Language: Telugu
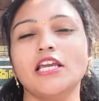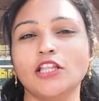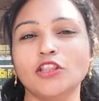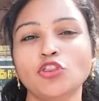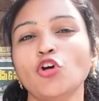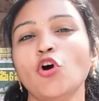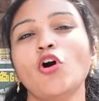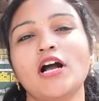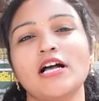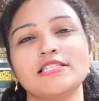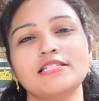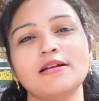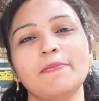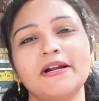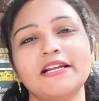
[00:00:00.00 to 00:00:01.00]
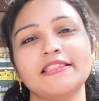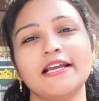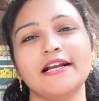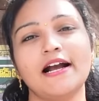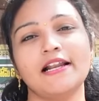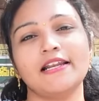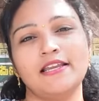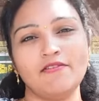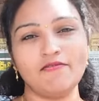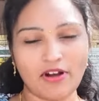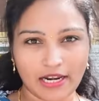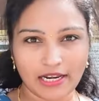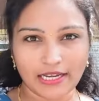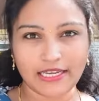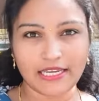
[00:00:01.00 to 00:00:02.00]
ఎంతో కష్టపడితే కానీ
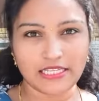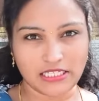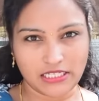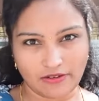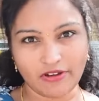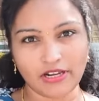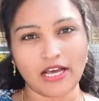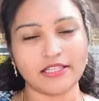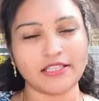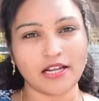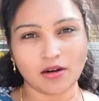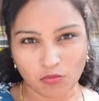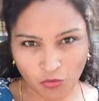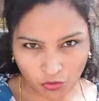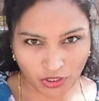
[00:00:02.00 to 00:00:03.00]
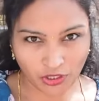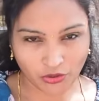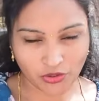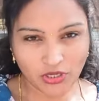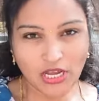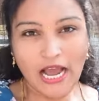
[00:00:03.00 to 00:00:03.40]
వాళ్ళకి జీవనాధారం ఉండదు